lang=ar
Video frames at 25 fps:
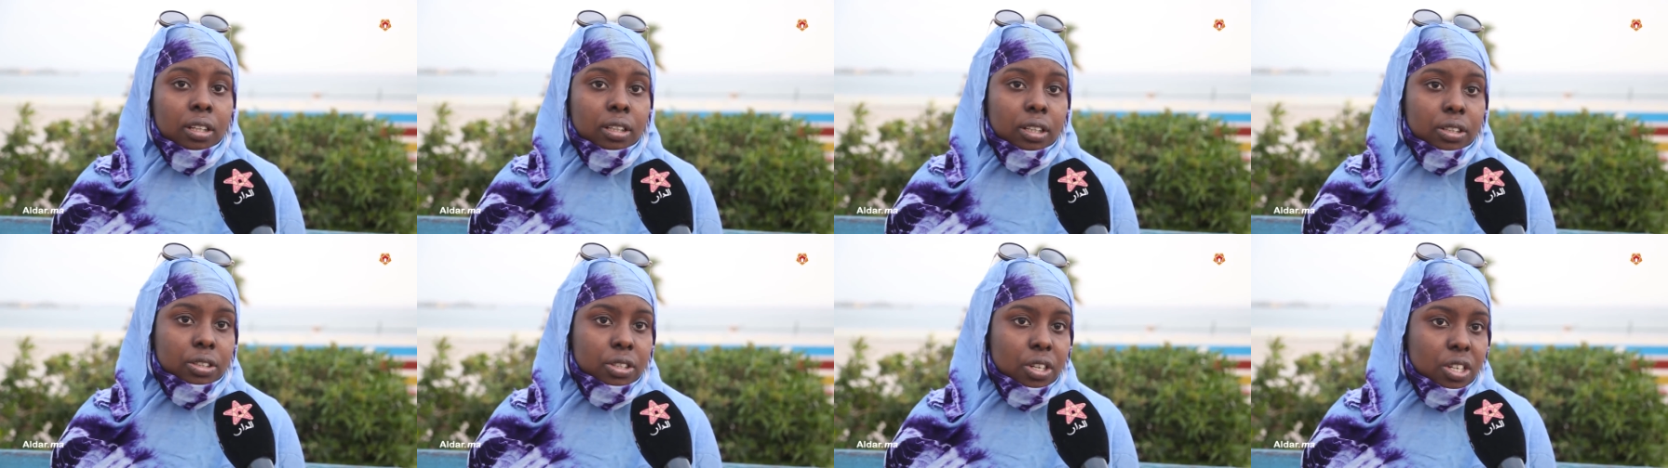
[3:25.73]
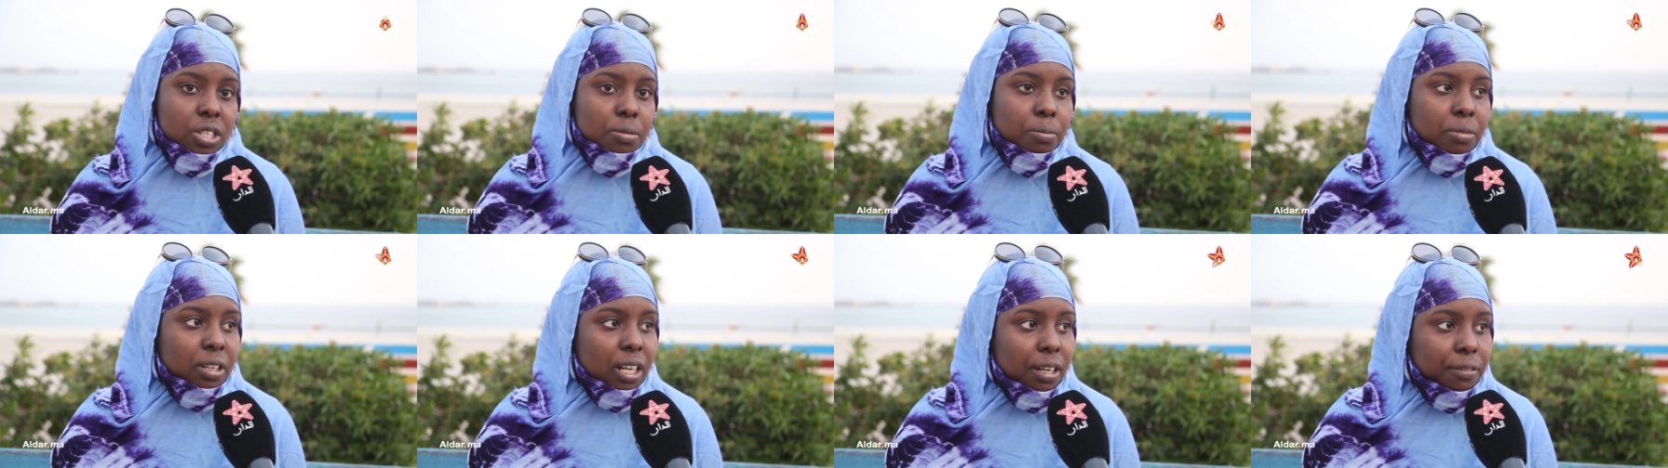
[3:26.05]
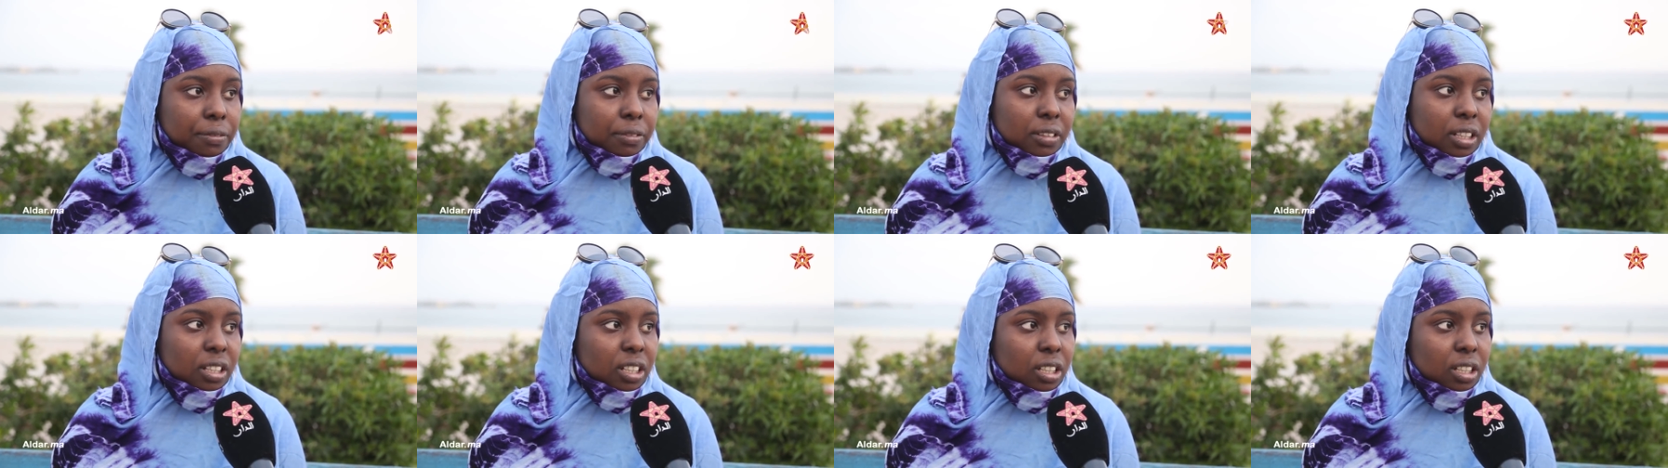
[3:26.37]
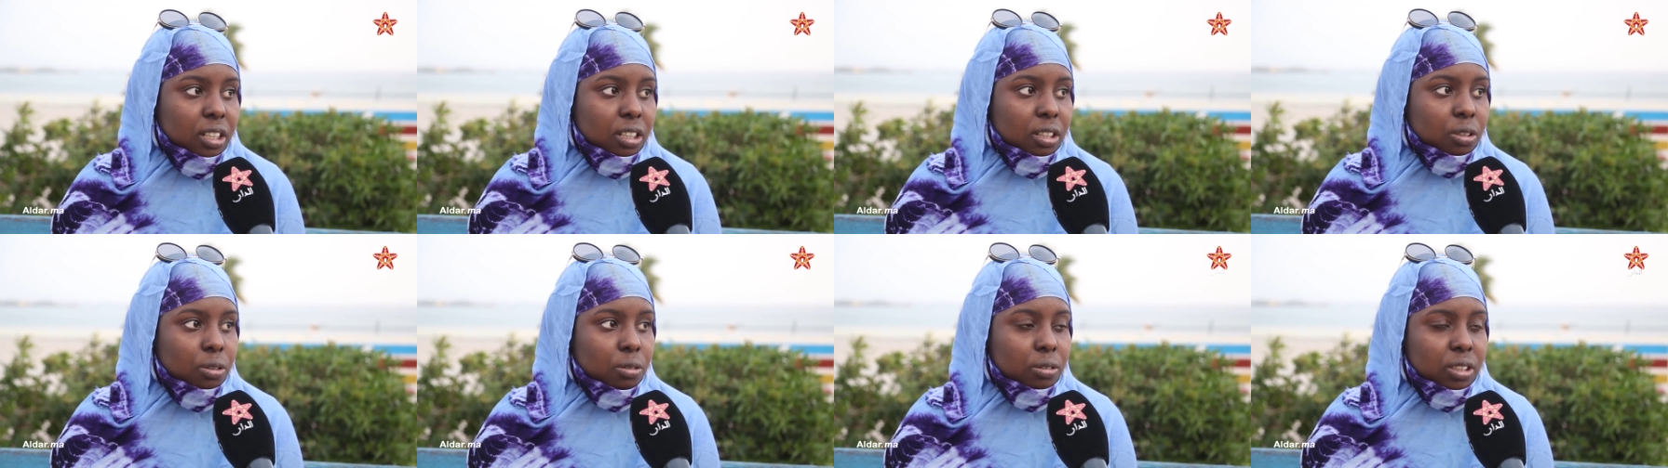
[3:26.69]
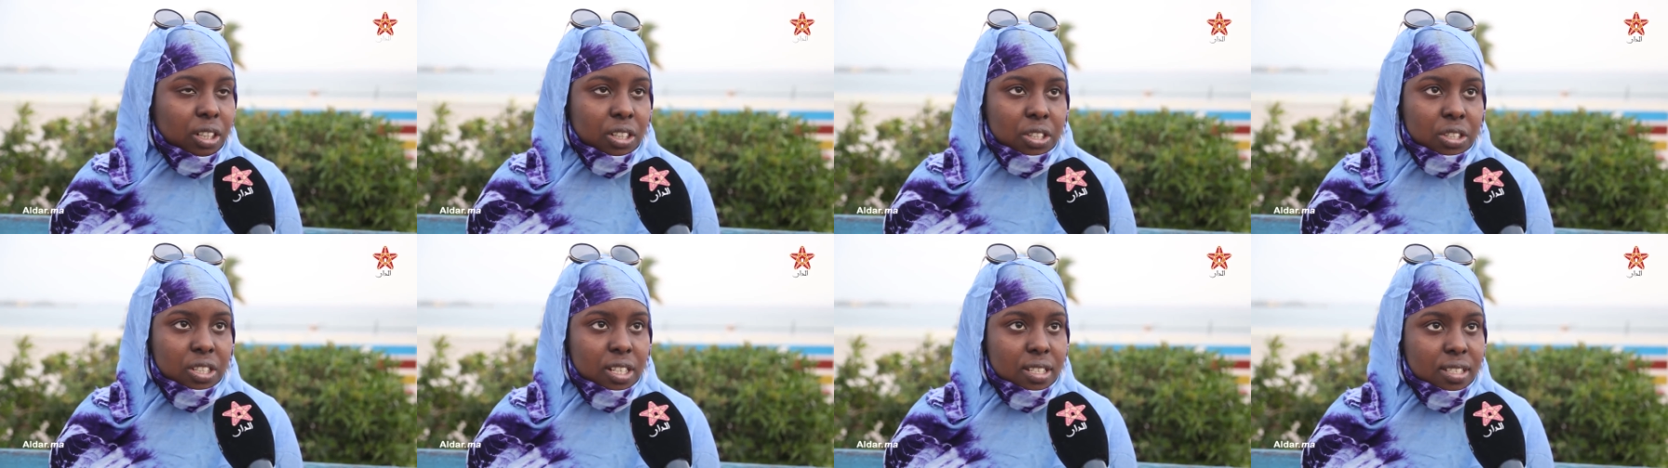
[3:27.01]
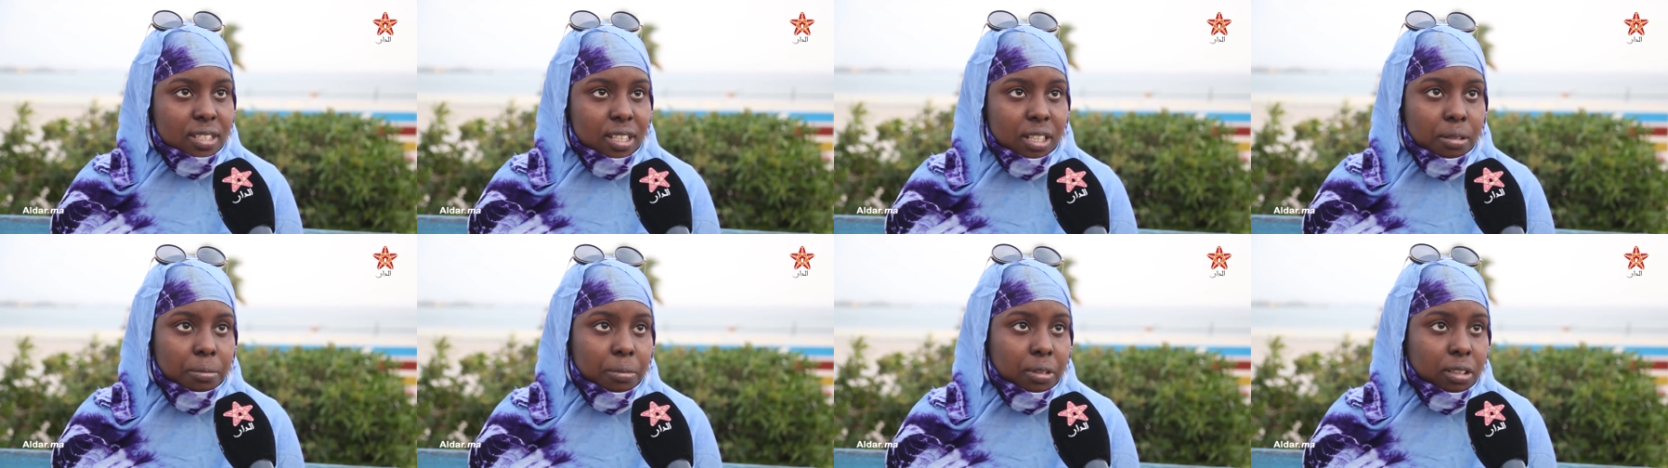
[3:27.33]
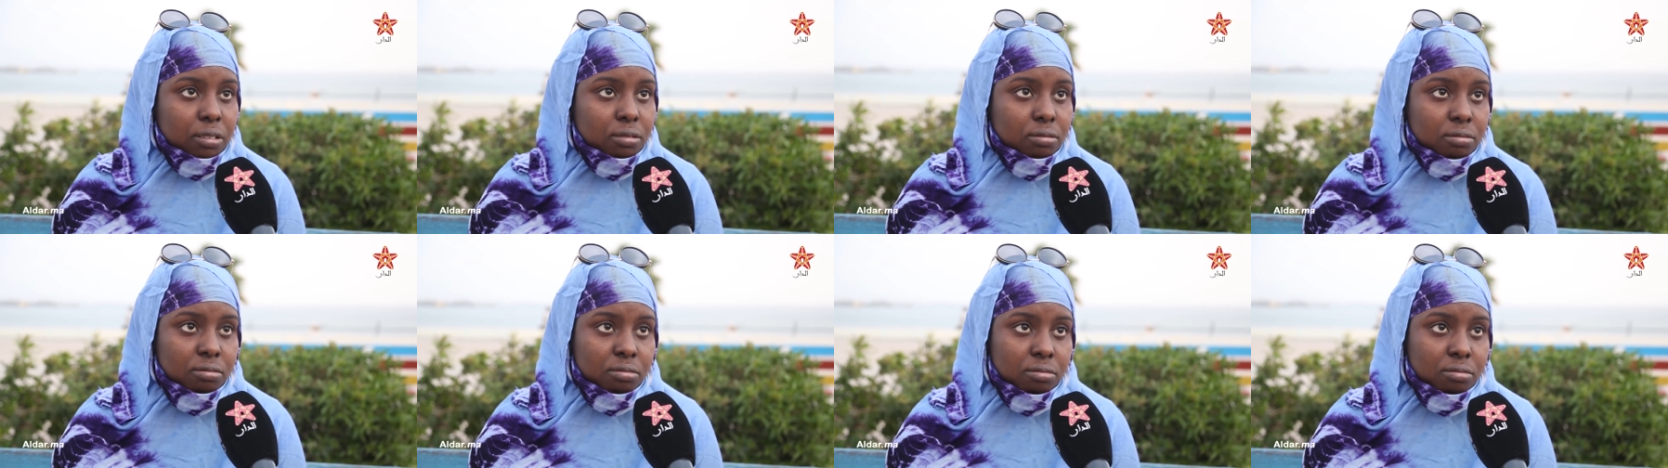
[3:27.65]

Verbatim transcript: داك الشيء من الافضل يكون داك الشيء سلمي